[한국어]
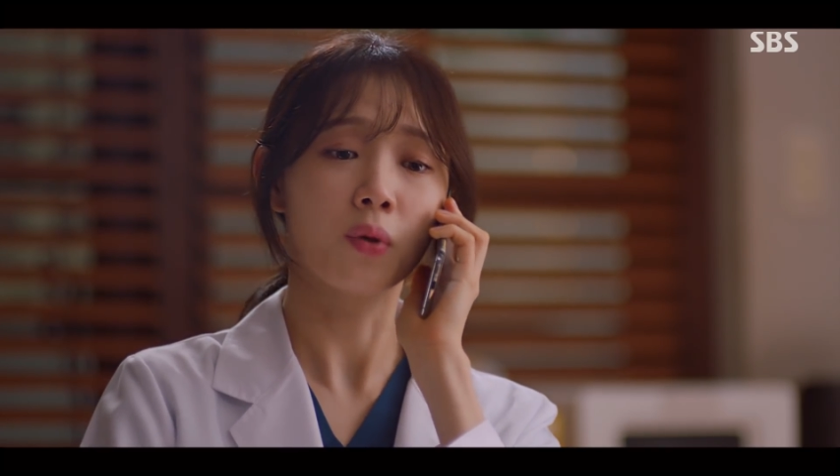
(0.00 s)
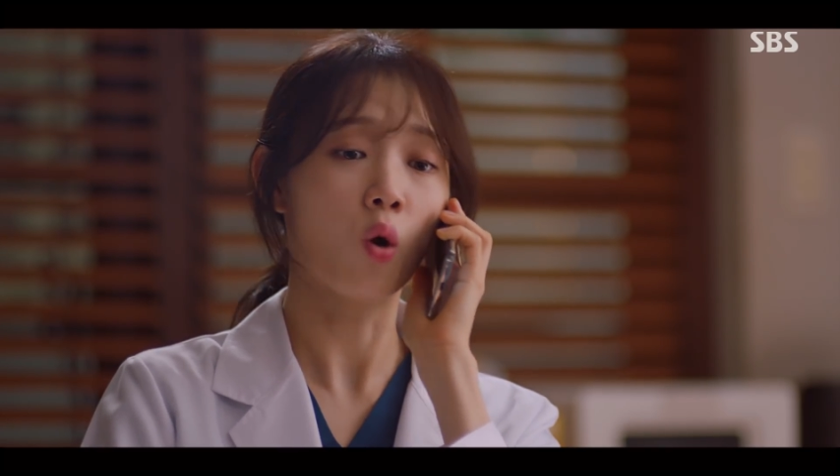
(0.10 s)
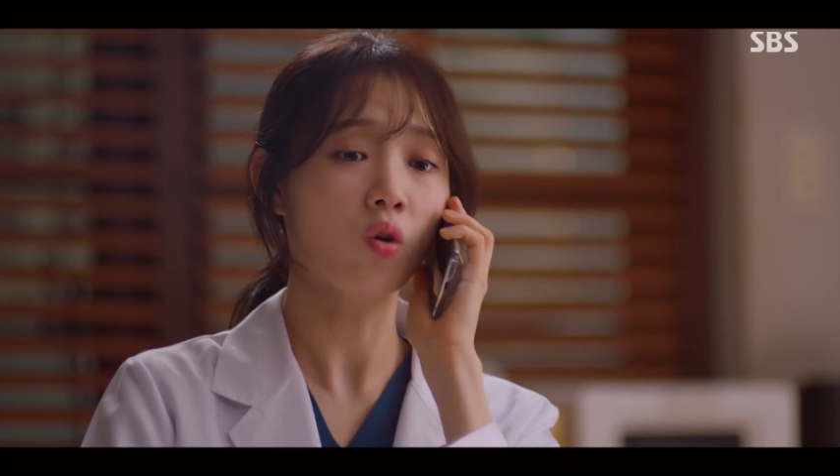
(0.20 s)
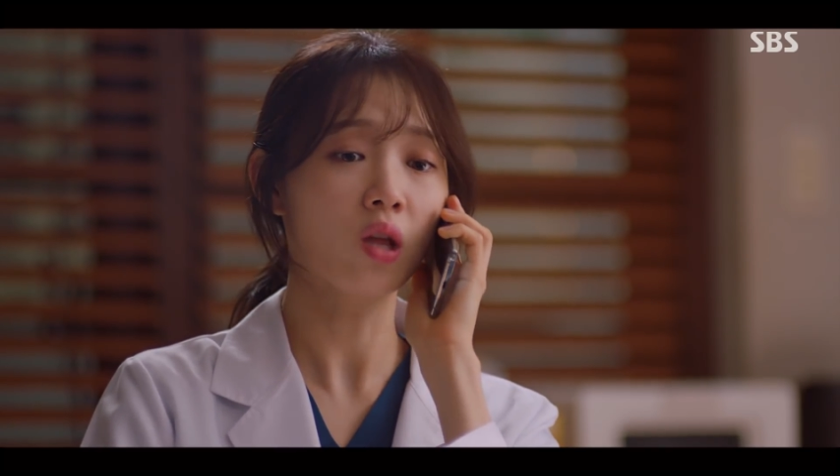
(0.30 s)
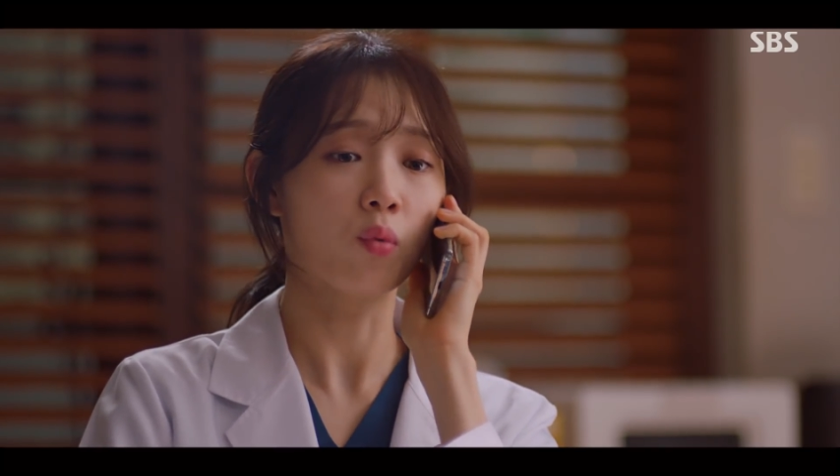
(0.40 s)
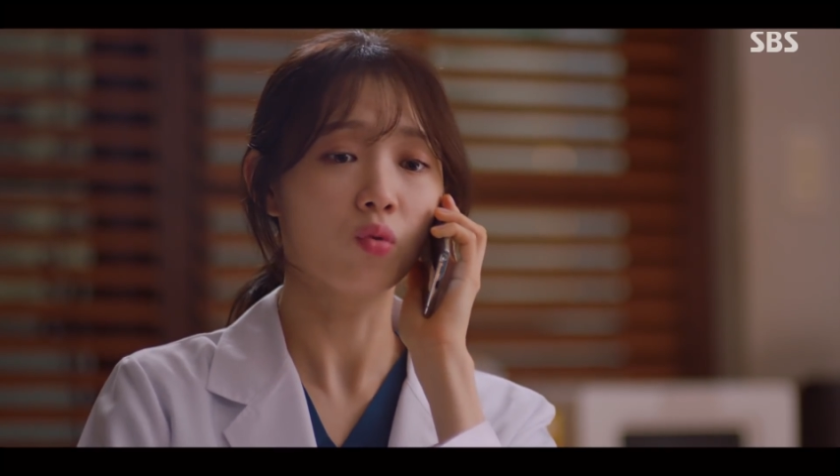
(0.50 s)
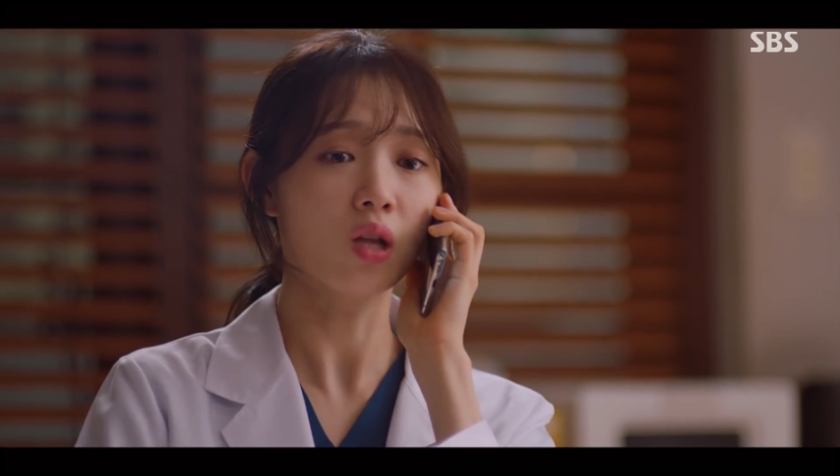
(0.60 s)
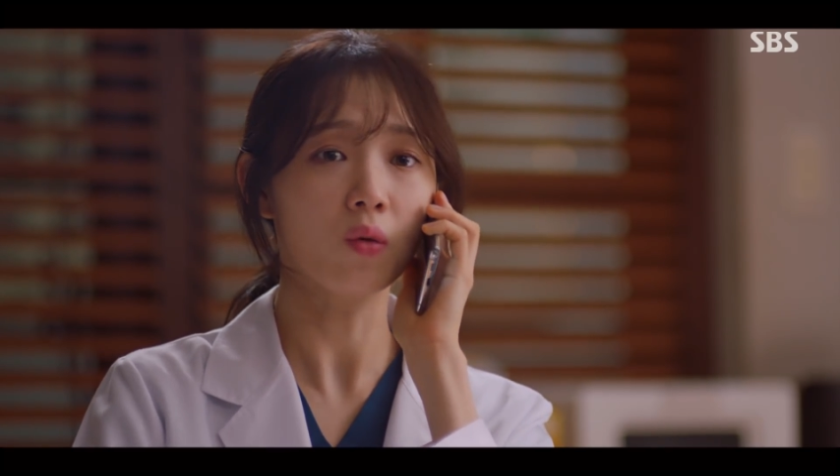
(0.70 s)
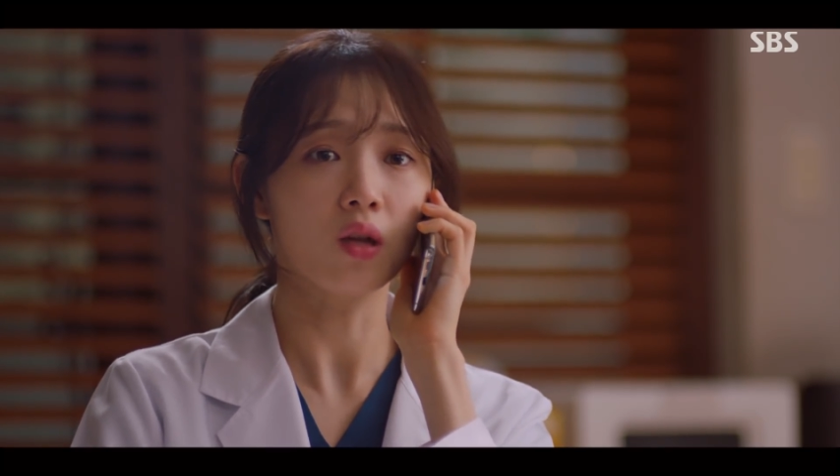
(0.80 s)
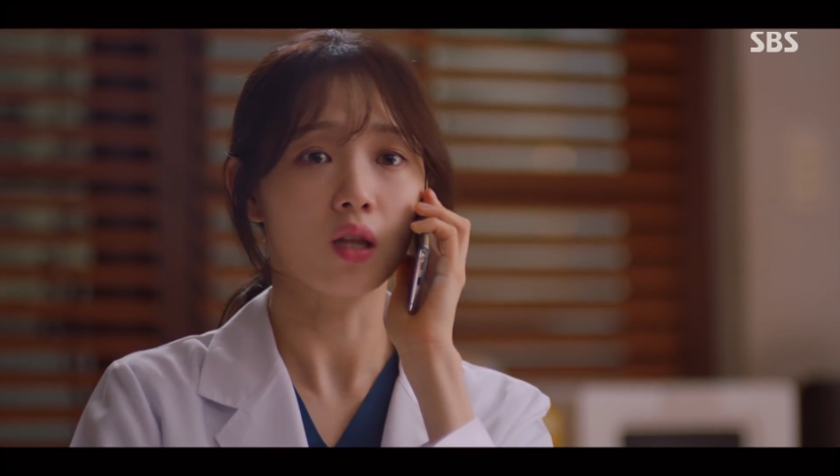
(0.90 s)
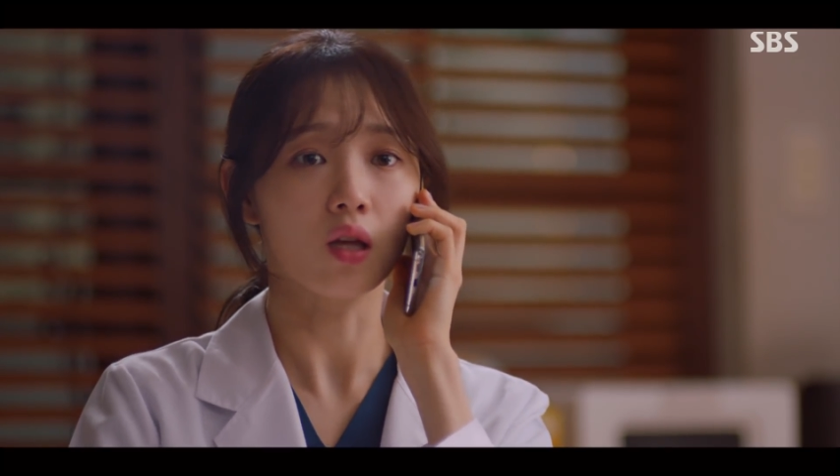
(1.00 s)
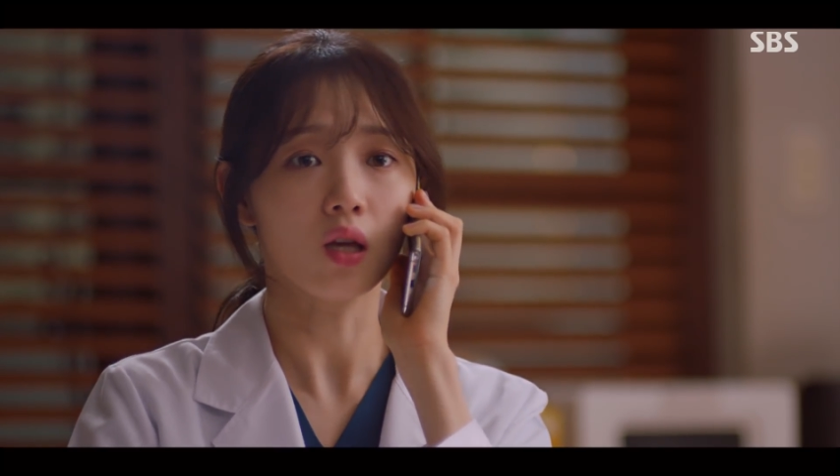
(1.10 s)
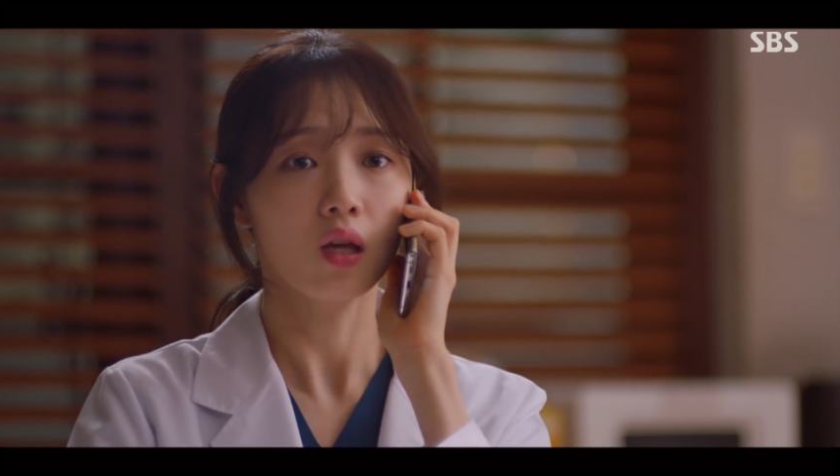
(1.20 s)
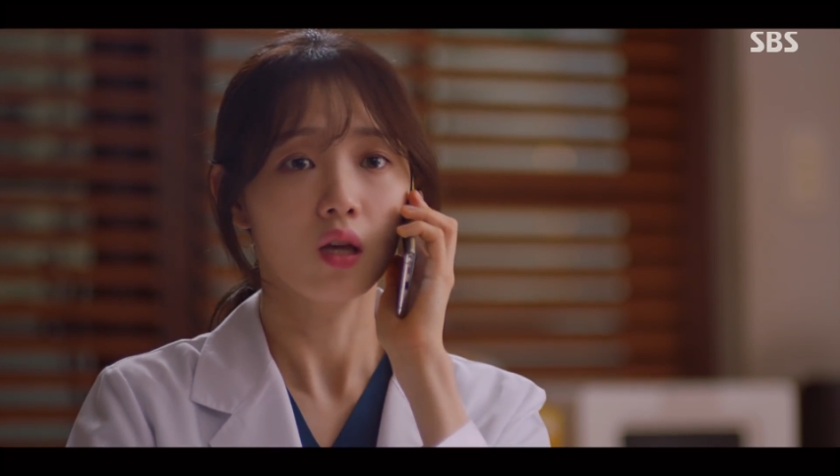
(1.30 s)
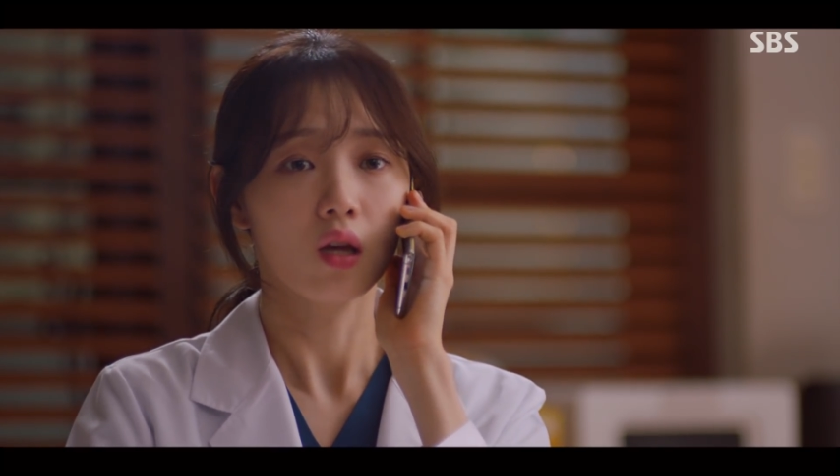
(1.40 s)
병원에 못
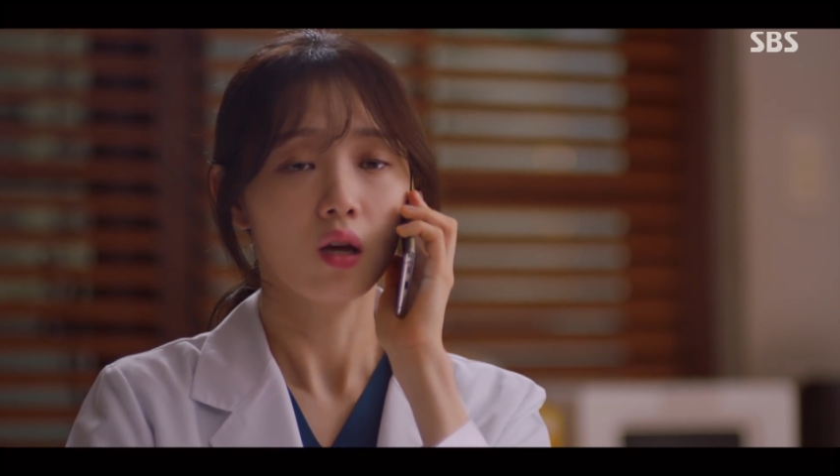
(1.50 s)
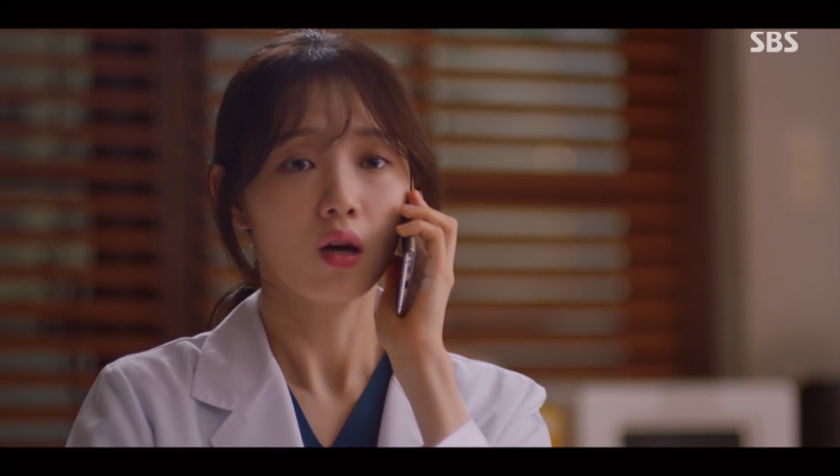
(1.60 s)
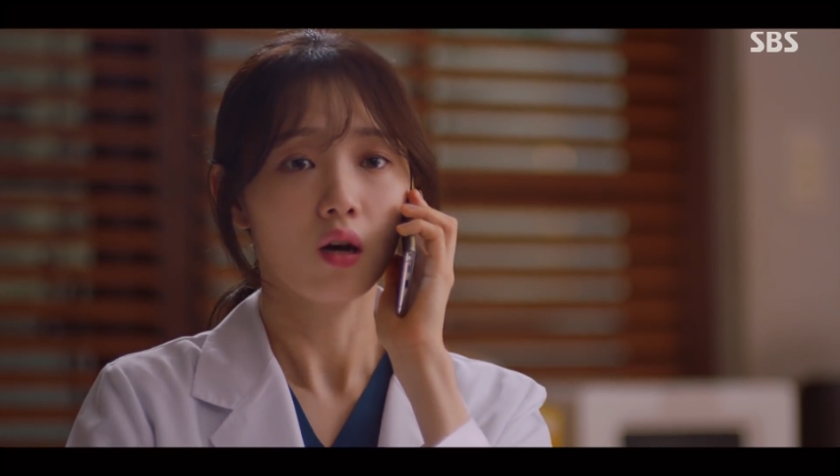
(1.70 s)
나오겠네?